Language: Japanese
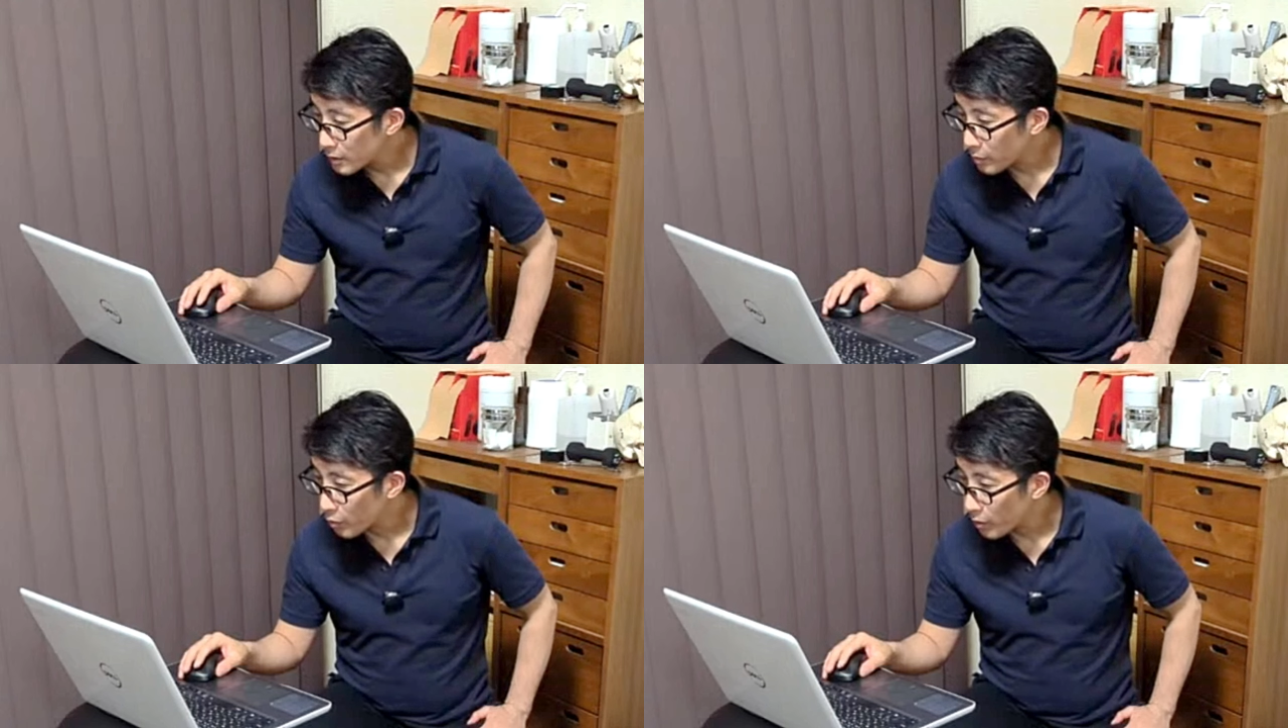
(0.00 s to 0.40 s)

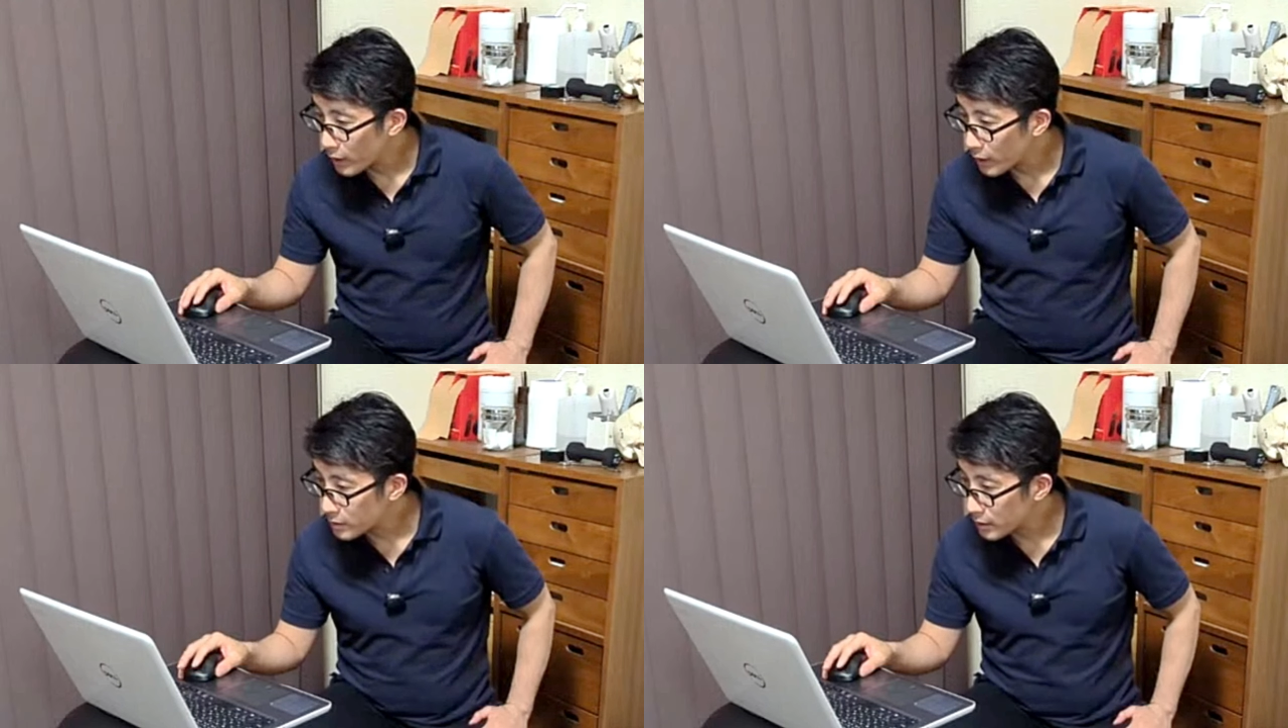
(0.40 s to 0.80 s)
多分これ
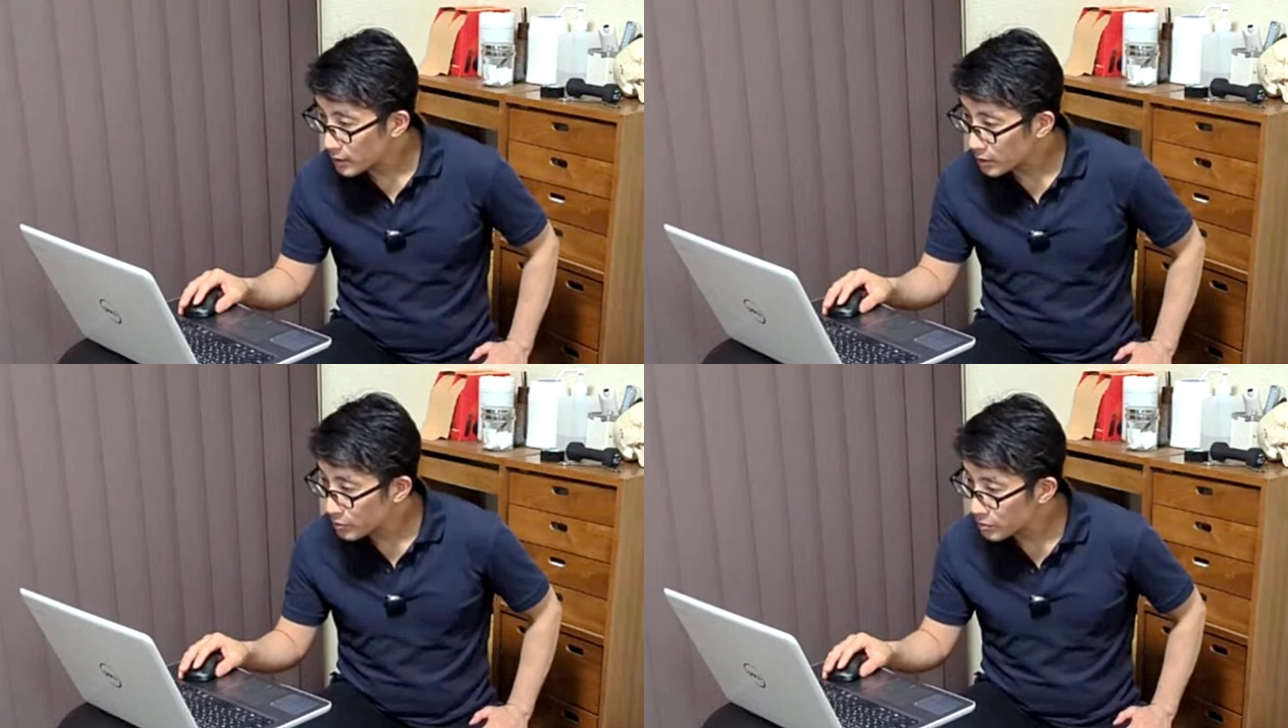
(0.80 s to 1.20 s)
から
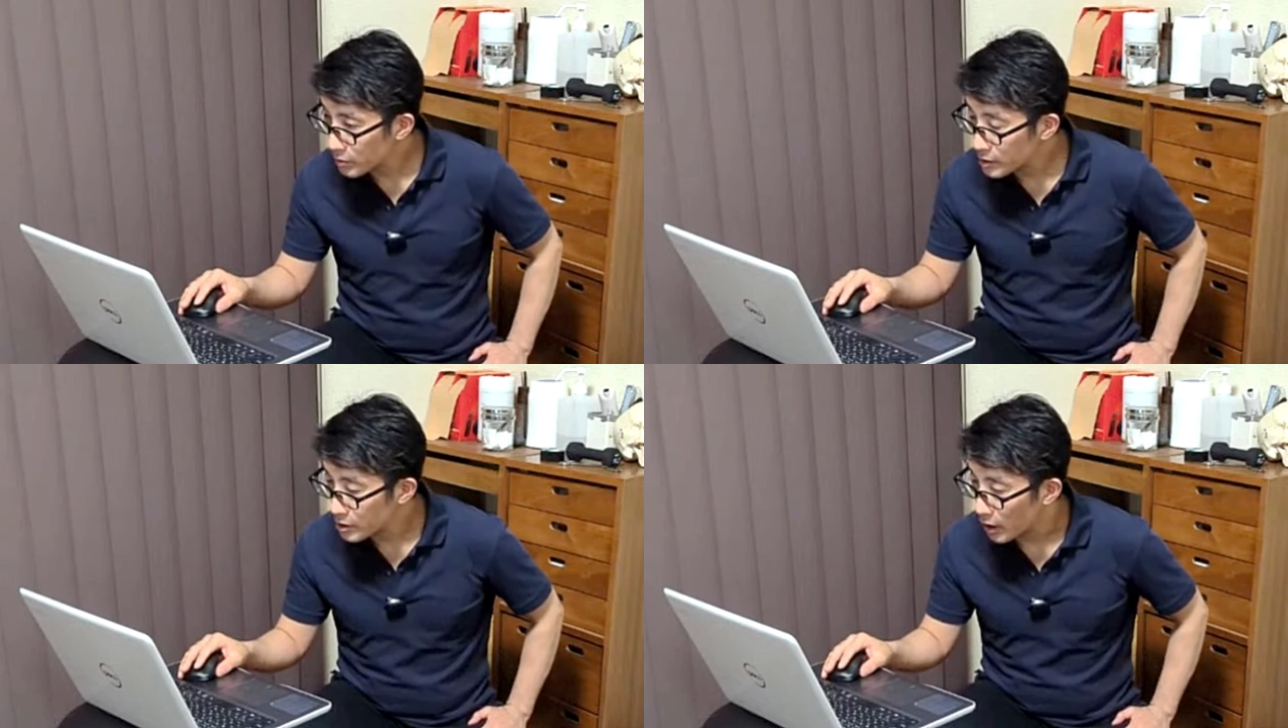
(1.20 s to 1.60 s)

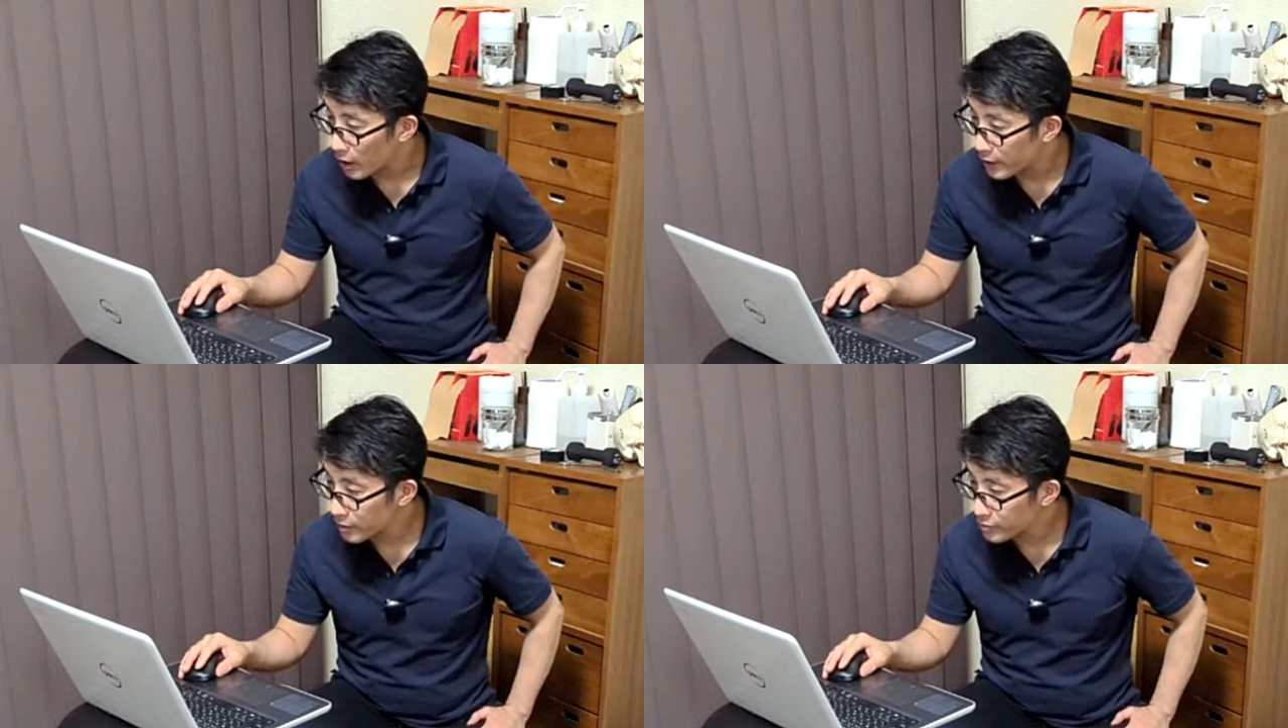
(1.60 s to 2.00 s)
スタティックストレッチが
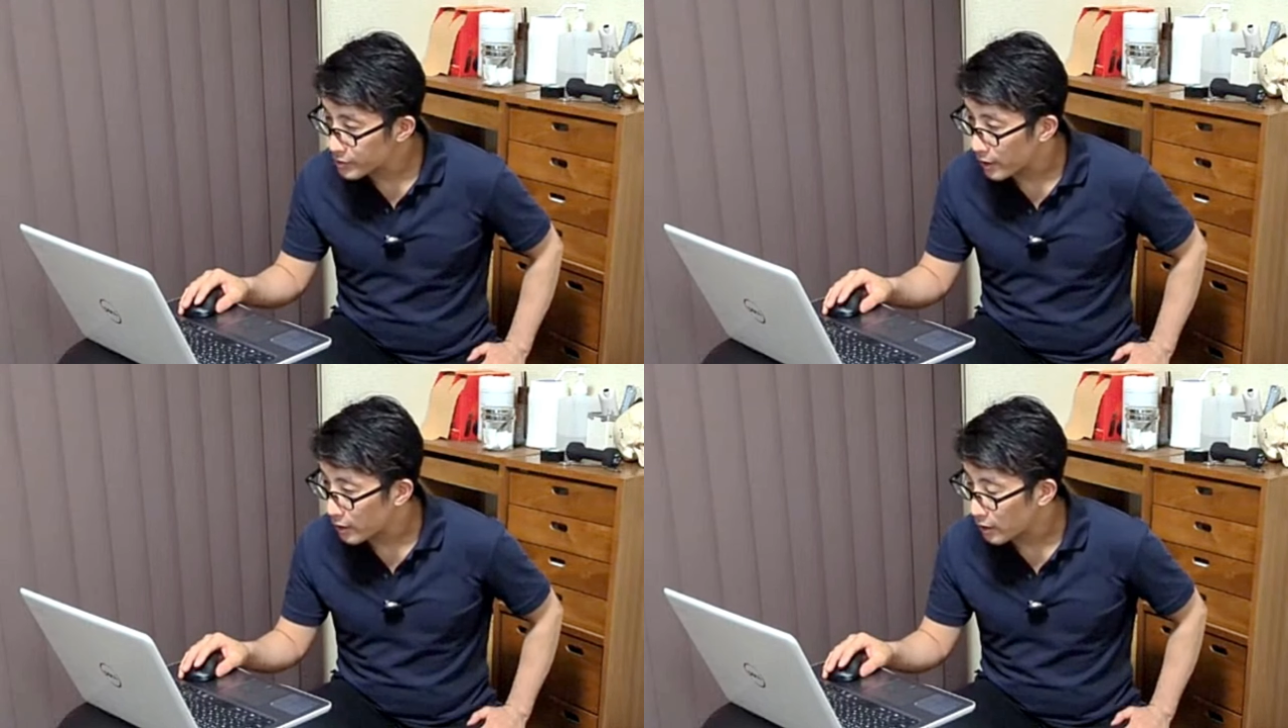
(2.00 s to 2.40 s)
流行るん
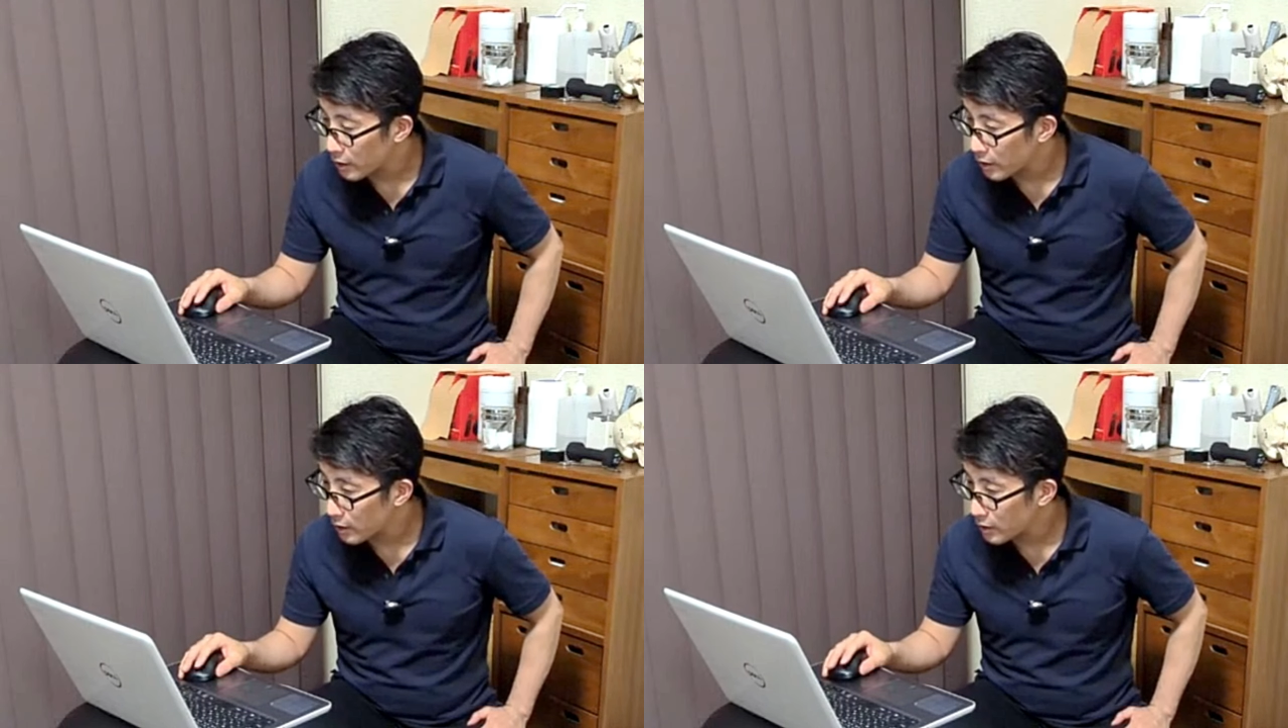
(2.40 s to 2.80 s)
じゃないか
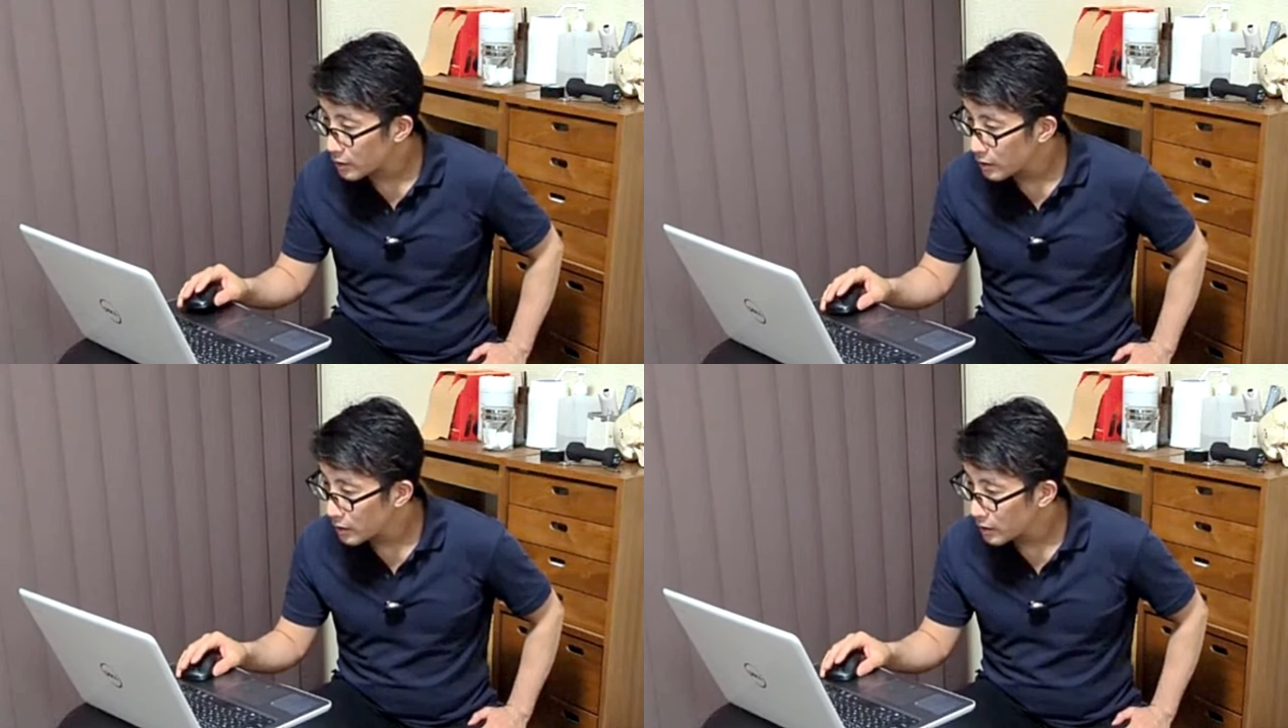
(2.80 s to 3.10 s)
な。